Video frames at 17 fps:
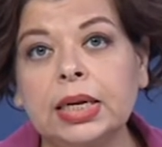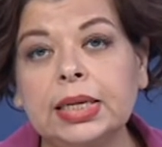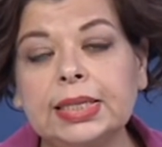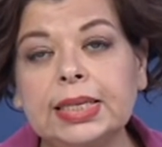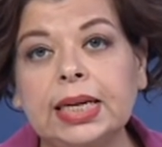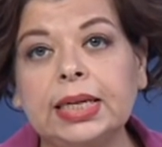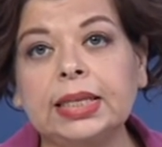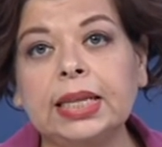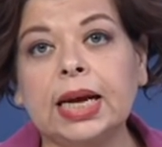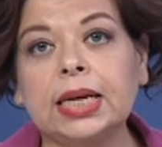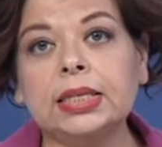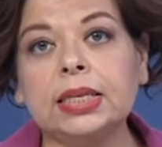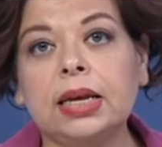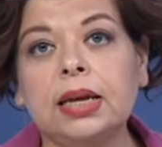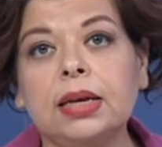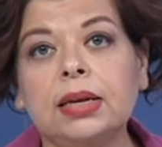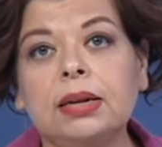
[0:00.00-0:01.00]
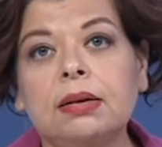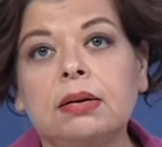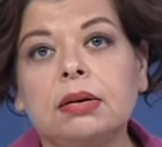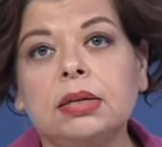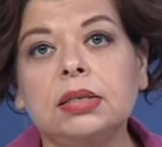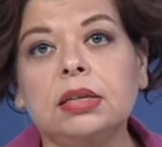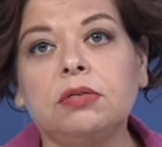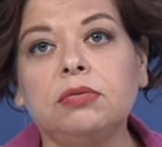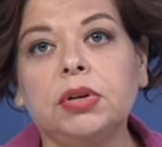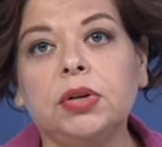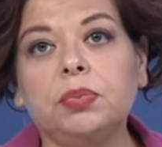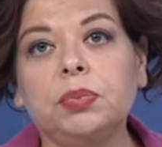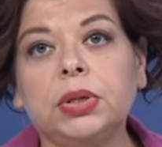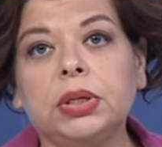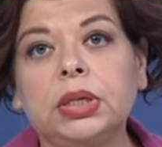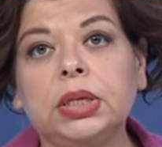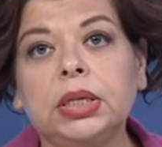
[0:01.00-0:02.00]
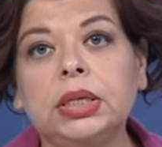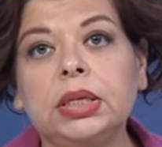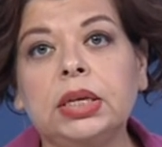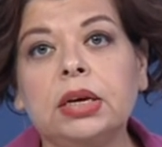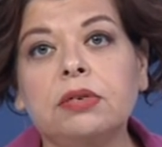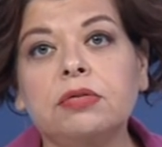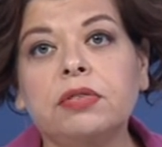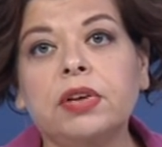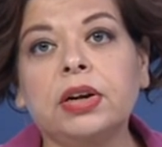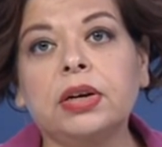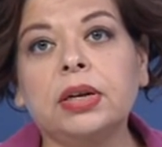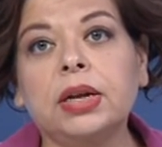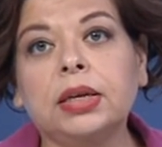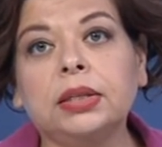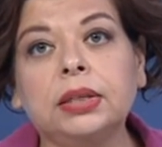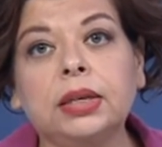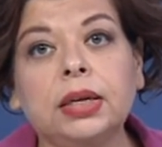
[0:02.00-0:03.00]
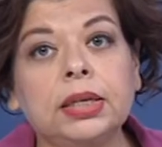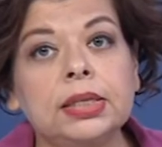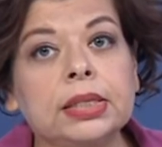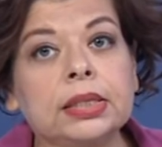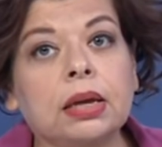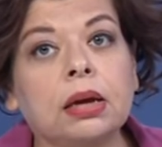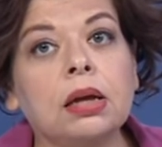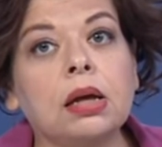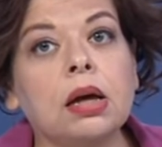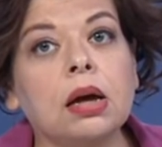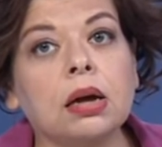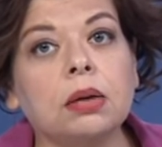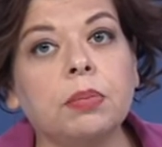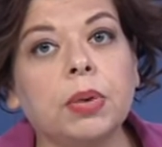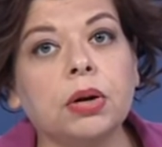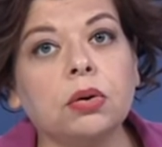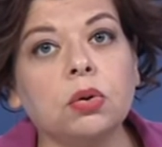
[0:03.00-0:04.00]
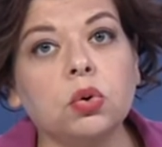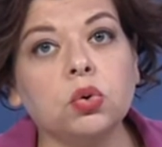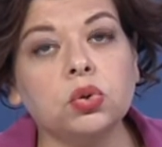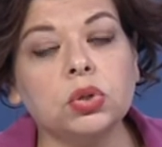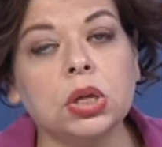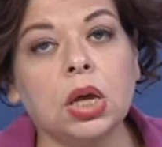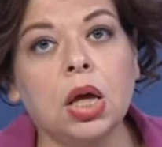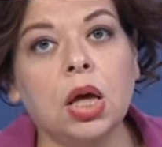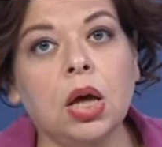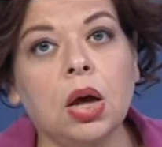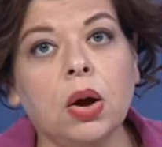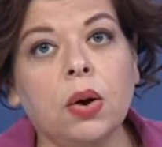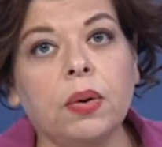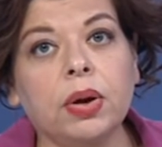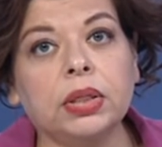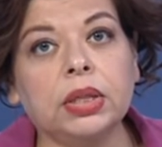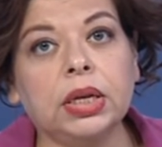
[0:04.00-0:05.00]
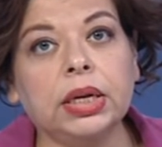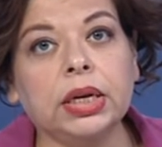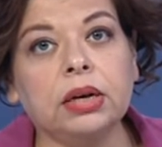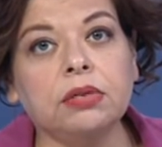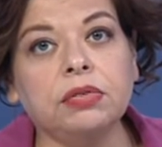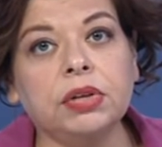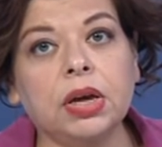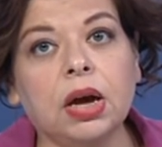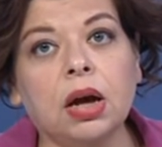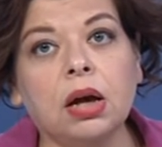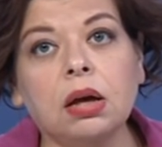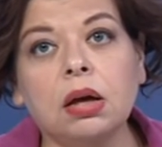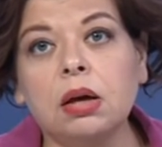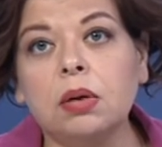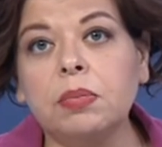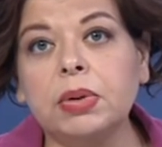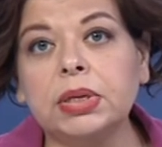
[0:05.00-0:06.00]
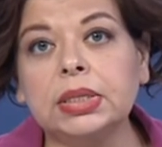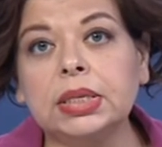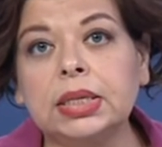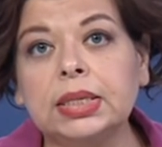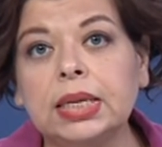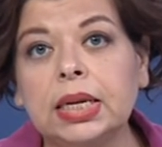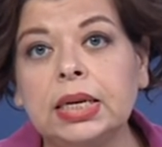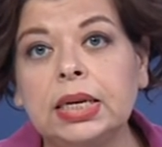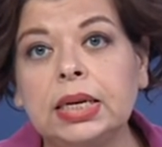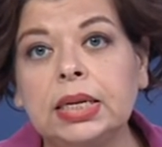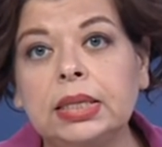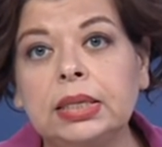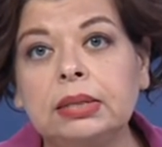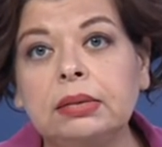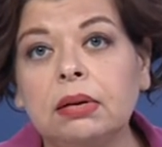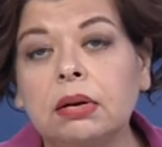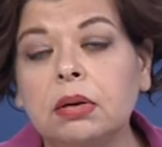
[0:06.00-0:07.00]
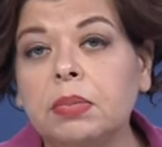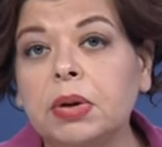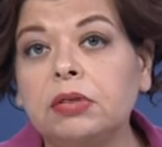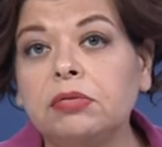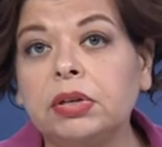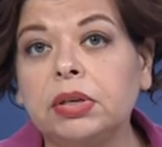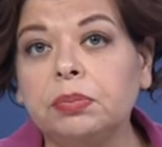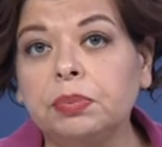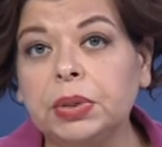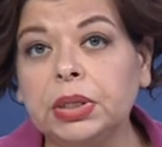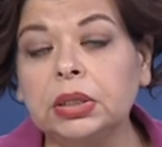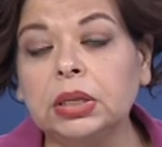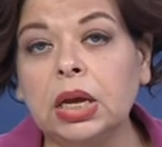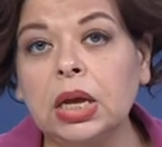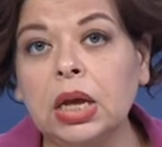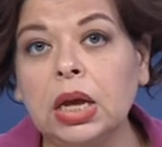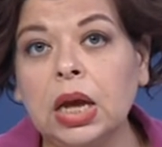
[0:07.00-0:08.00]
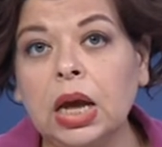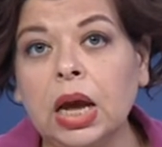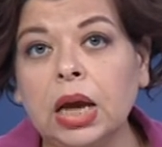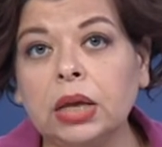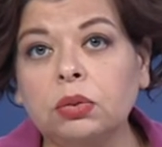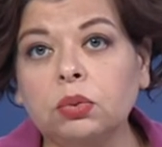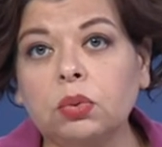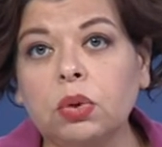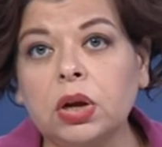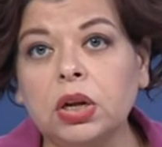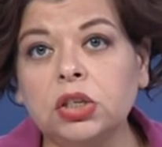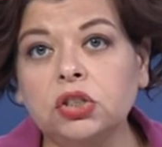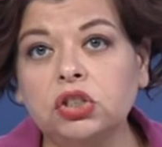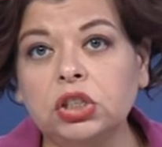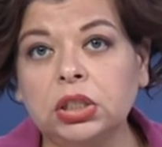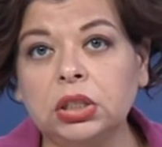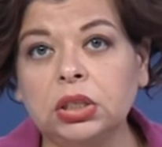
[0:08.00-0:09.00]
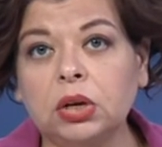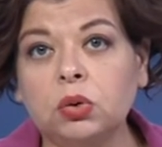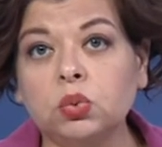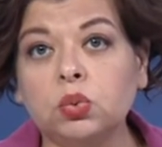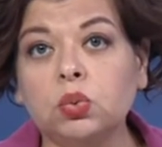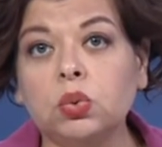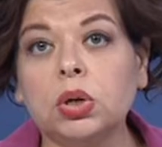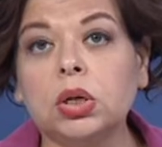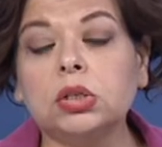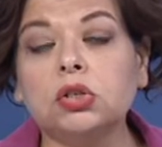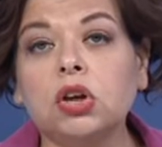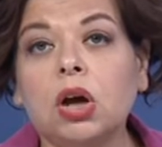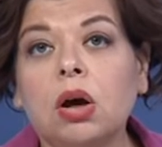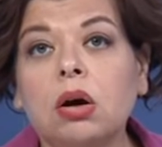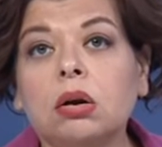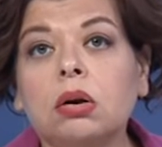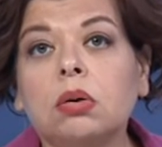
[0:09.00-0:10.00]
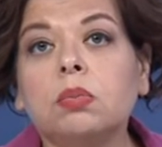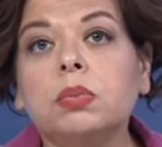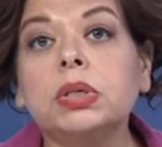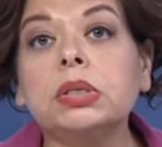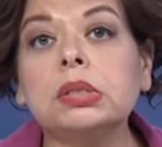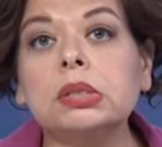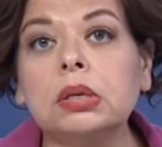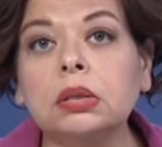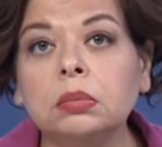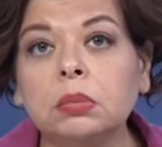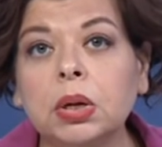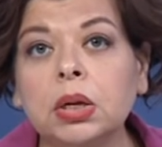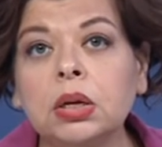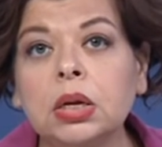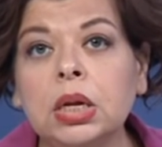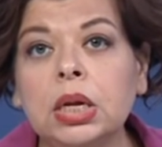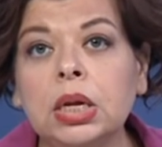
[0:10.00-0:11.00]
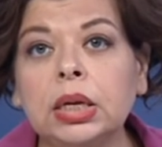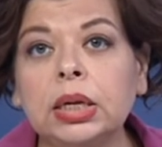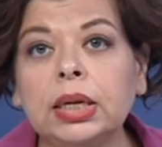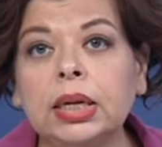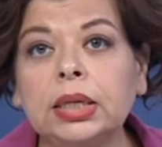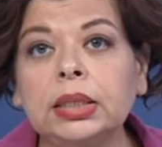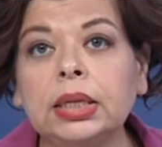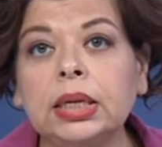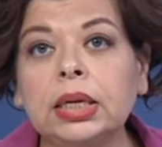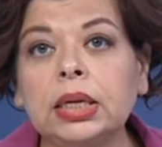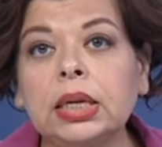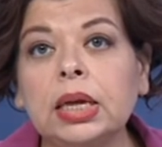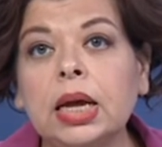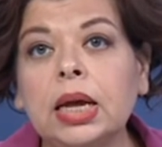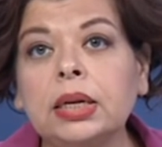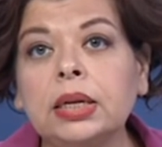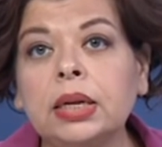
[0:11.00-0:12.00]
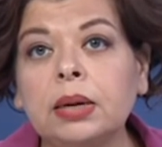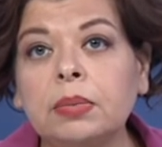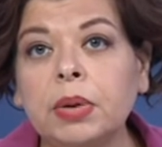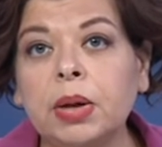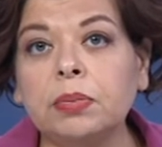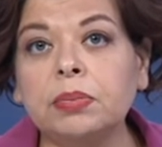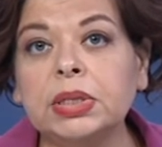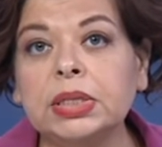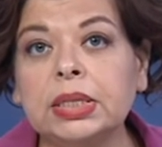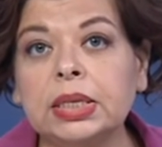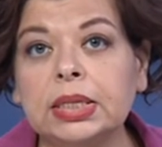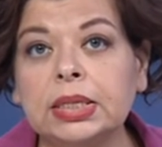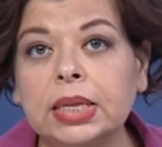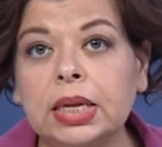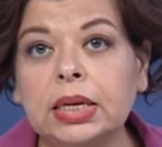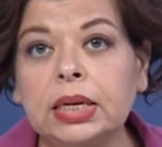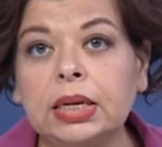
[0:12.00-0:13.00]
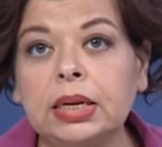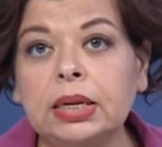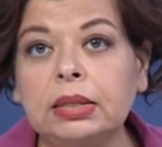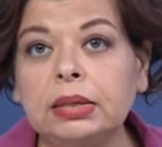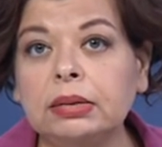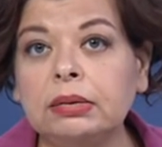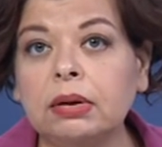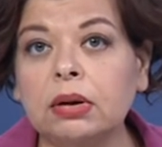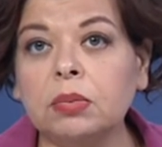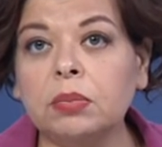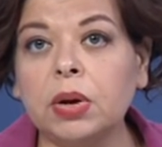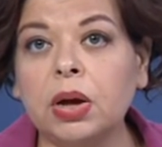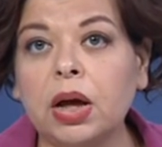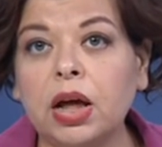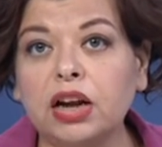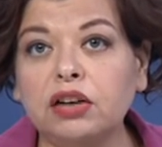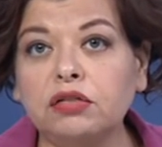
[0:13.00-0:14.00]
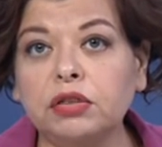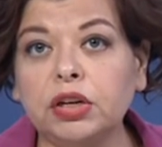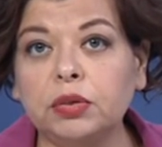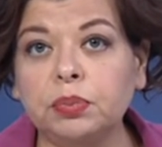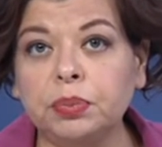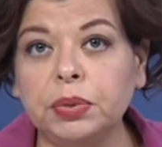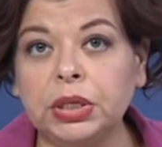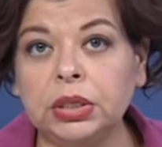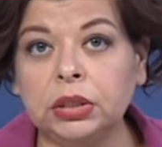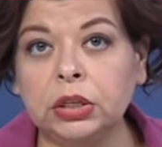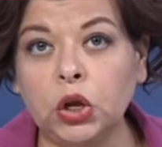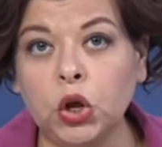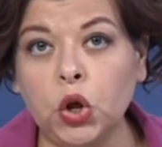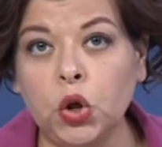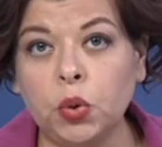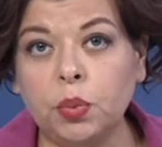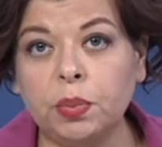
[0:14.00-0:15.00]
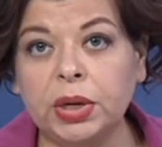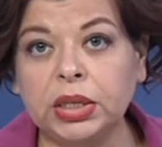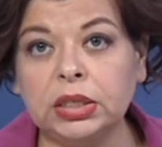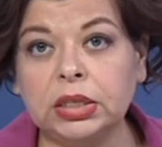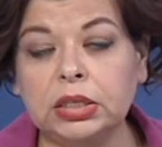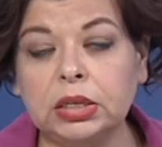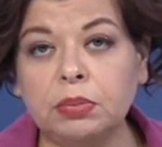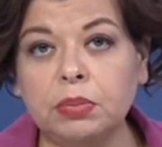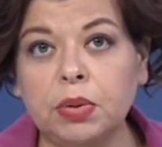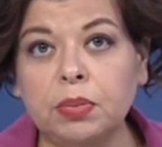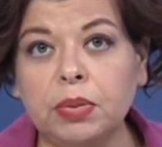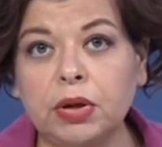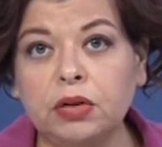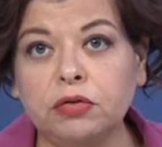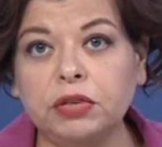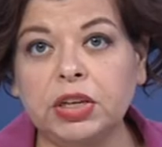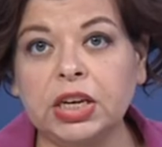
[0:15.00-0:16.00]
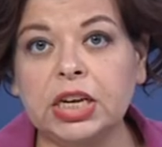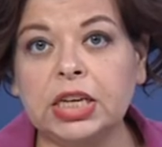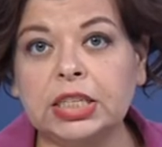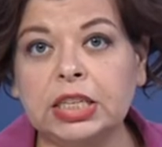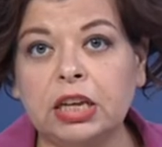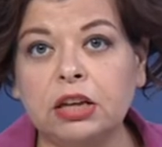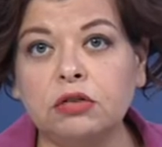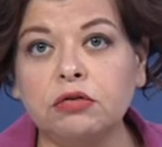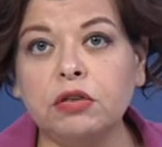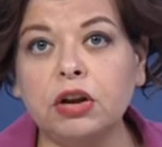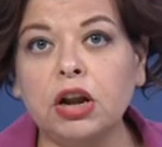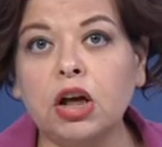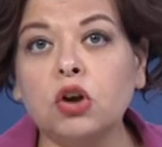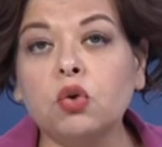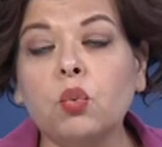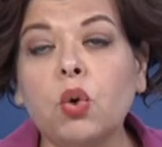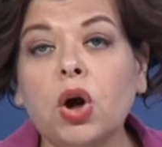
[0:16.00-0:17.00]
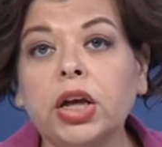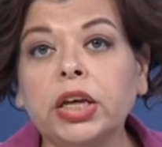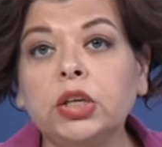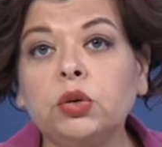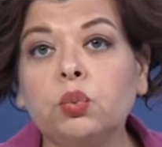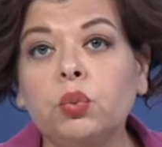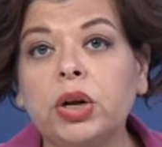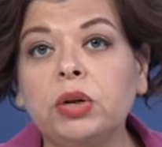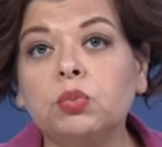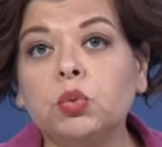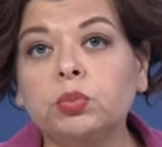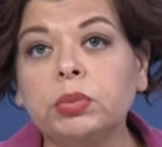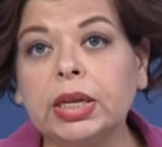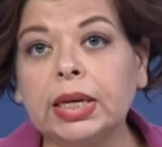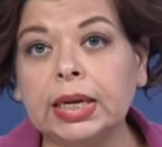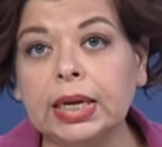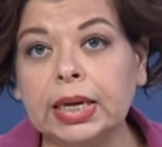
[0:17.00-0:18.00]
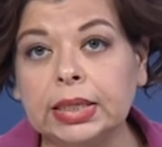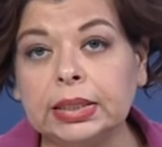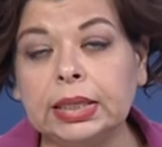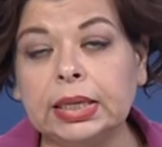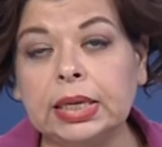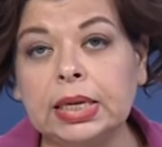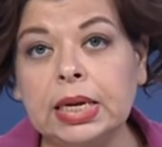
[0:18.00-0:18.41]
رسالة عزاء إلى الرئيس الفلبيني فرنانديز ماركوس وذلك في أعقاب الزلزال الذي ضرب الفلبين حيث قال شي أنه شعر بالصدمة لدى النبأ بالزلزال الذي ضرب الفلبين ما تسبب في خسائر في الأرواح والممتلكات